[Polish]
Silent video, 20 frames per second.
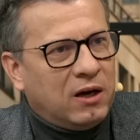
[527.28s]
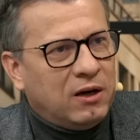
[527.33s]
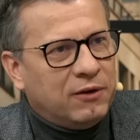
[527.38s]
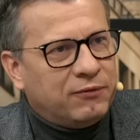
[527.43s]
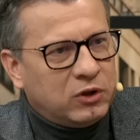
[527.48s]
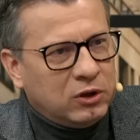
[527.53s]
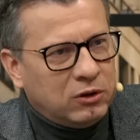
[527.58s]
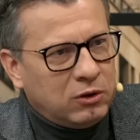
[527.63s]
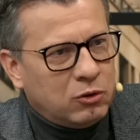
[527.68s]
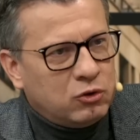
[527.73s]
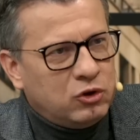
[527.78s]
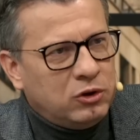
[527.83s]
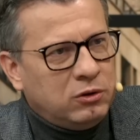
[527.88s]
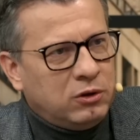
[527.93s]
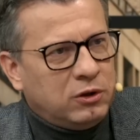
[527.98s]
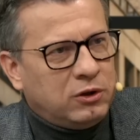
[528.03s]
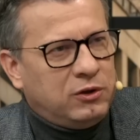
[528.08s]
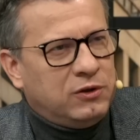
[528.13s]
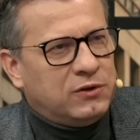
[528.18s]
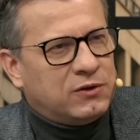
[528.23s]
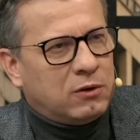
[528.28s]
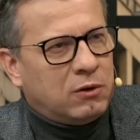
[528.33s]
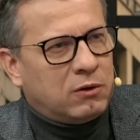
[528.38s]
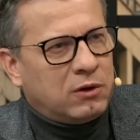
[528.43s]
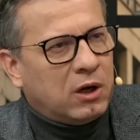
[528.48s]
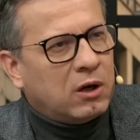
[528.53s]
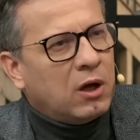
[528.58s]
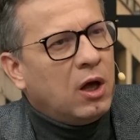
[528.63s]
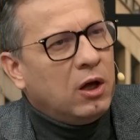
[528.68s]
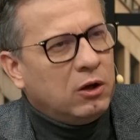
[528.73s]
ale w tych rodzinnych mhm.
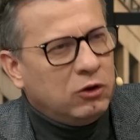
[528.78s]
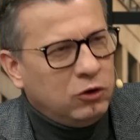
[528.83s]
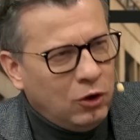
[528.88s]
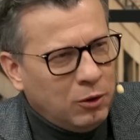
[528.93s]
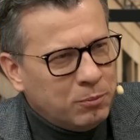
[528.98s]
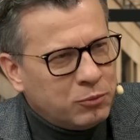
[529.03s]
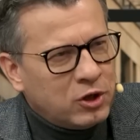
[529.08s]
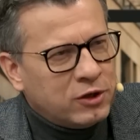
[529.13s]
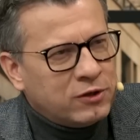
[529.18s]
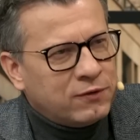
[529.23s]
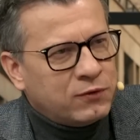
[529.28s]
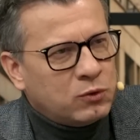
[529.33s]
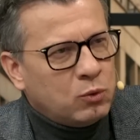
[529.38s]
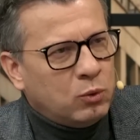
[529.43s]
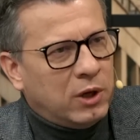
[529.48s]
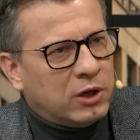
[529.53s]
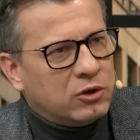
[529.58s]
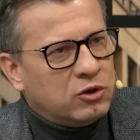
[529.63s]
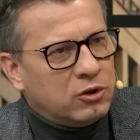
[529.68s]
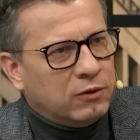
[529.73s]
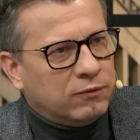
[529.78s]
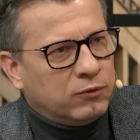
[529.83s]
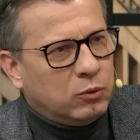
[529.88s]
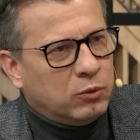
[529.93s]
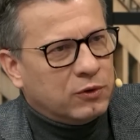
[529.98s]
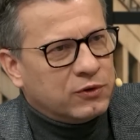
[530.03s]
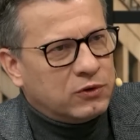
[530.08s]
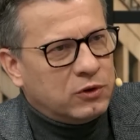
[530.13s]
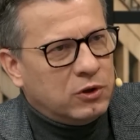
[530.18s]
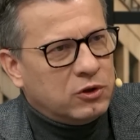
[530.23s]
historiach dobrze jest wsłuchać się w
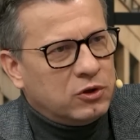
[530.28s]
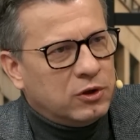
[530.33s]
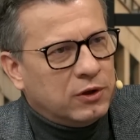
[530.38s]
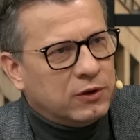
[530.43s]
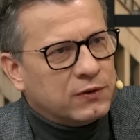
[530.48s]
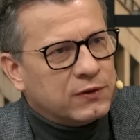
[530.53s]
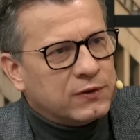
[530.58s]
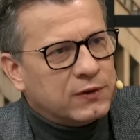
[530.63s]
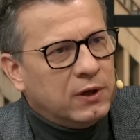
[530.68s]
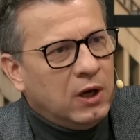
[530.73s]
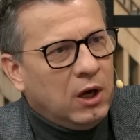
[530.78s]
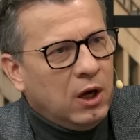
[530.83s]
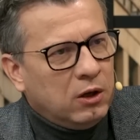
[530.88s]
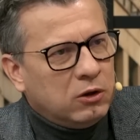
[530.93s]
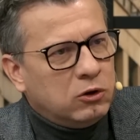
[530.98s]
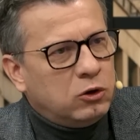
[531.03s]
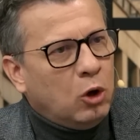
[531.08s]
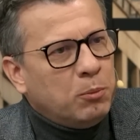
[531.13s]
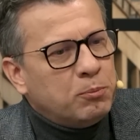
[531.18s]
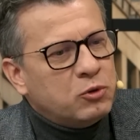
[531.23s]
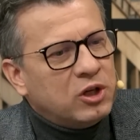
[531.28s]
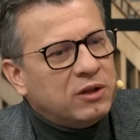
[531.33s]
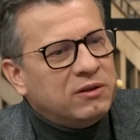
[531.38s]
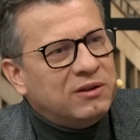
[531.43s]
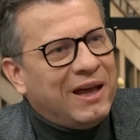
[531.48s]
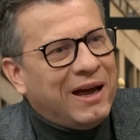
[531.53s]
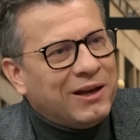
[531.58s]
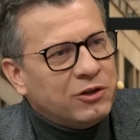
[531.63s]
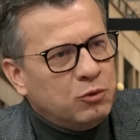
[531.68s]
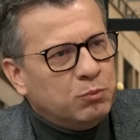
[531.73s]
głos mhm. dziecięcy, dobrze
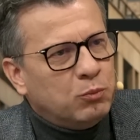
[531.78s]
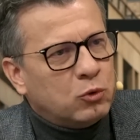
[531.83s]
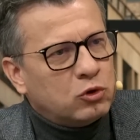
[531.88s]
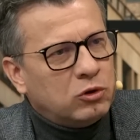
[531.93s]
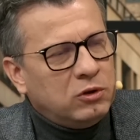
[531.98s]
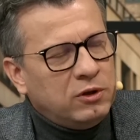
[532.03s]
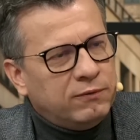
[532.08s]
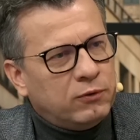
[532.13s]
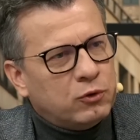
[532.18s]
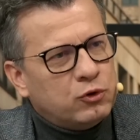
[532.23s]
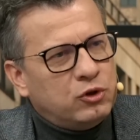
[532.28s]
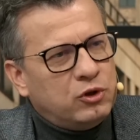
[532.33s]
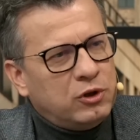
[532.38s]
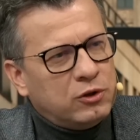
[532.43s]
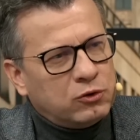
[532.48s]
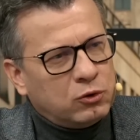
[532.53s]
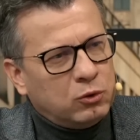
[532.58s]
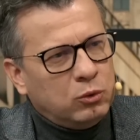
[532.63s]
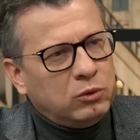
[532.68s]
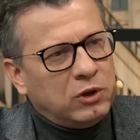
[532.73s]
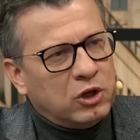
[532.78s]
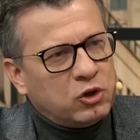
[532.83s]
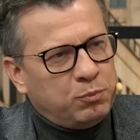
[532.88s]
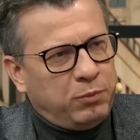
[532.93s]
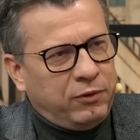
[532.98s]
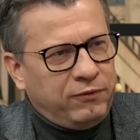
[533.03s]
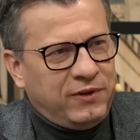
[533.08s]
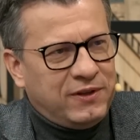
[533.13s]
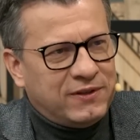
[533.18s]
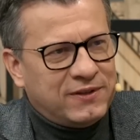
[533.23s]
dać możliwość dziecku też
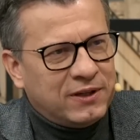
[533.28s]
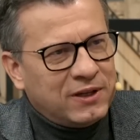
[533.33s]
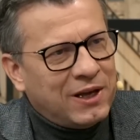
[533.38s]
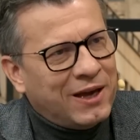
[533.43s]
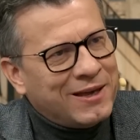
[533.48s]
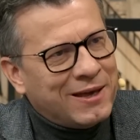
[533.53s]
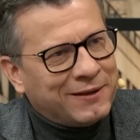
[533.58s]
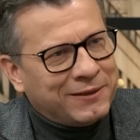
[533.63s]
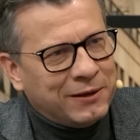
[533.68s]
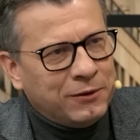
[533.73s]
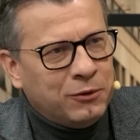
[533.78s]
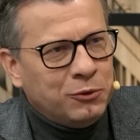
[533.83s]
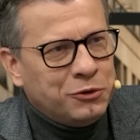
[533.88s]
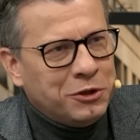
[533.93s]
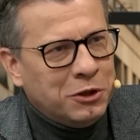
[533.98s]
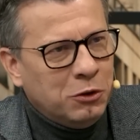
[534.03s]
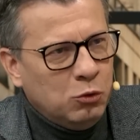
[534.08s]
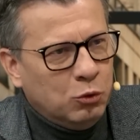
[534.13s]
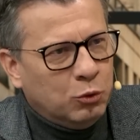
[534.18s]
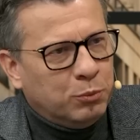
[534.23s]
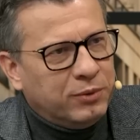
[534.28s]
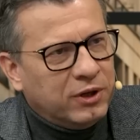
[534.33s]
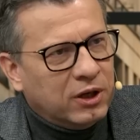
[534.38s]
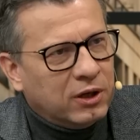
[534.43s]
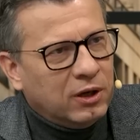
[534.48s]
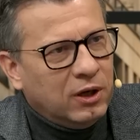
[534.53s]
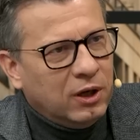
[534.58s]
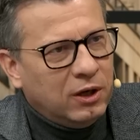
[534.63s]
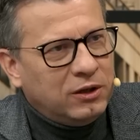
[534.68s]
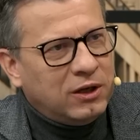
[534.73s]
powiedzenia, ja tego nie
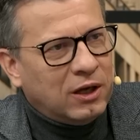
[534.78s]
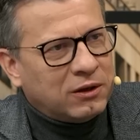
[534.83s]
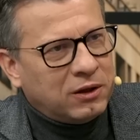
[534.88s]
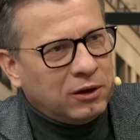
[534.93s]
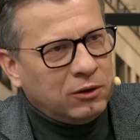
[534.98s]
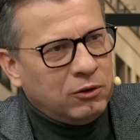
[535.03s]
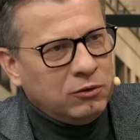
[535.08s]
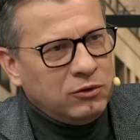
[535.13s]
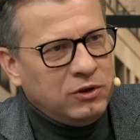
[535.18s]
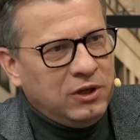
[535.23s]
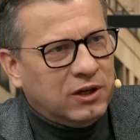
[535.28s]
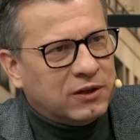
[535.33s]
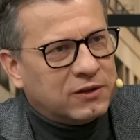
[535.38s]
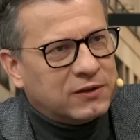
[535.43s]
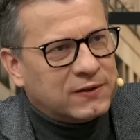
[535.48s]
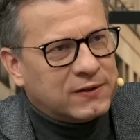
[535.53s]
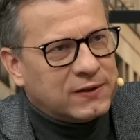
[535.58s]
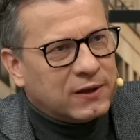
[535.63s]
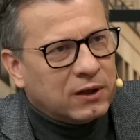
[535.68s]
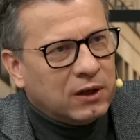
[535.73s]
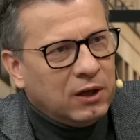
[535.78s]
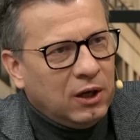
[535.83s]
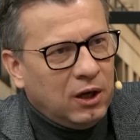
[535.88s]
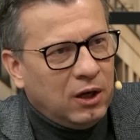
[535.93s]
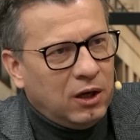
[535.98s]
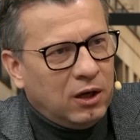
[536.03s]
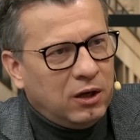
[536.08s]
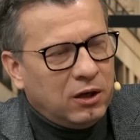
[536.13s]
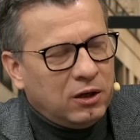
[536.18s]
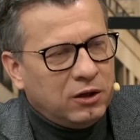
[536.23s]
lubię, ja tego nie chcę.
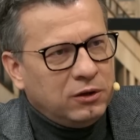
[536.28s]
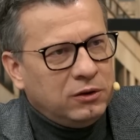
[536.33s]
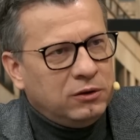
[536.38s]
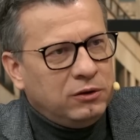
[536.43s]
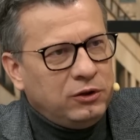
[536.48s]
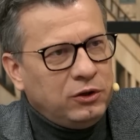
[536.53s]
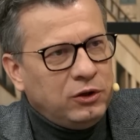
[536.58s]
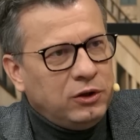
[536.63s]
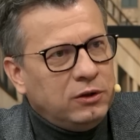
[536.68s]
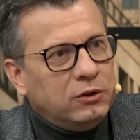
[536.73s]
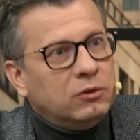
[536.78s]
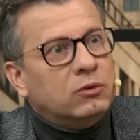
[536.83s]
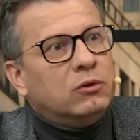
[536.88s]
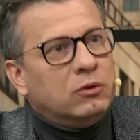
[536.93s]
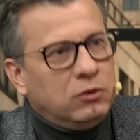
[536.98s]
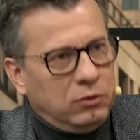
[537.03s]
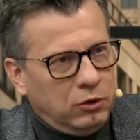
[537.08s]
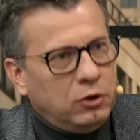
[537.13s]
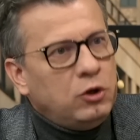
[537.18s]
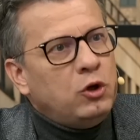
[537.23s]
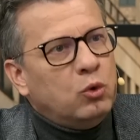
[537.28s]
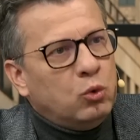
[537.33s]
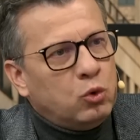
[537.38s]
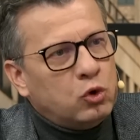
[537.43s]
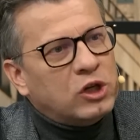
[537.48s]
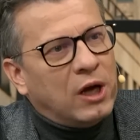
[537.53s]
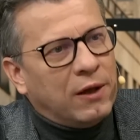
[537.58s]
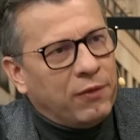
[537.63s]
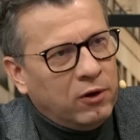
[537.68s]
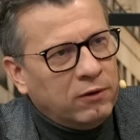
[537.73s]
E, I i
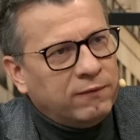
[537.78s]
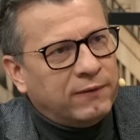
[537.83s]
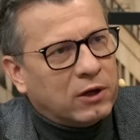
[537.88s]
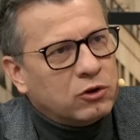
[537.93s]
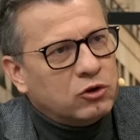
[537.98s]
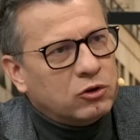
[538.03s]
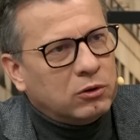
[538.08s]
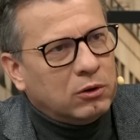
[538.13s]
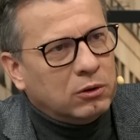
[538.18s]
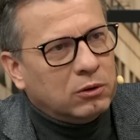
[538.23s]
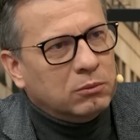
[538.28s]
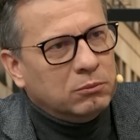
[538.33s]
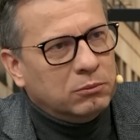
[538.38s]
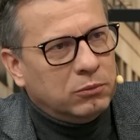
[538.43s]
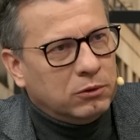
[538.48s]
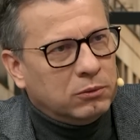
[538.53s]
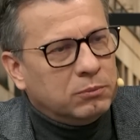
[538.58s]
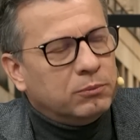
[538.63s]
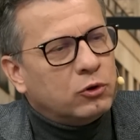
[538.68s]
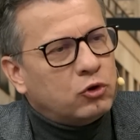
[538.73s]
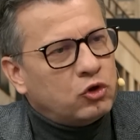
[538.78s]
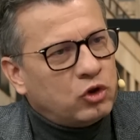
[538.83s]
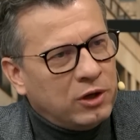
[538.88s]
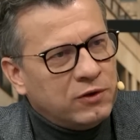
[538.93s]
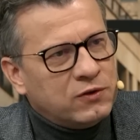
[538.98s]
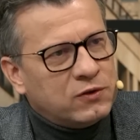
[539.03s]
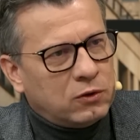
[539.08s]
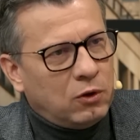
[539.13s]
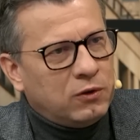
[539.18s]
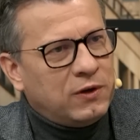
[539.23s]
uszanować to, bo, bo
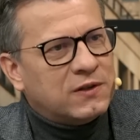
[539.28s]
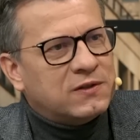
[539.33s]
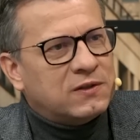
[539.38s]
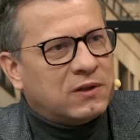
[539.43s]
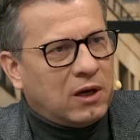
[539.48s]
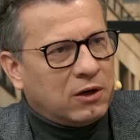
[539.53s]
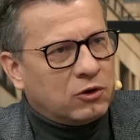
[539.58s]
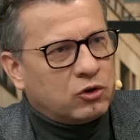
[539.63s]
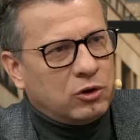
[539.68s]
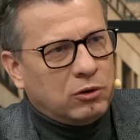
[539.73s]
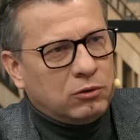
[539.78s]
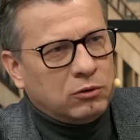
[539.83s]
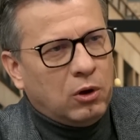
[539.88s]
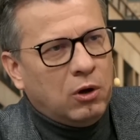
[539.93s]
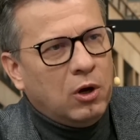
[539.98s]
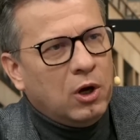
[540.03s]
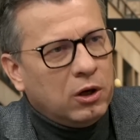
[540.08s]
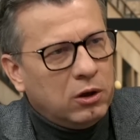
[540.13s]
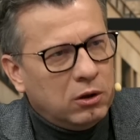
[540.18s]
często jest tak, że ono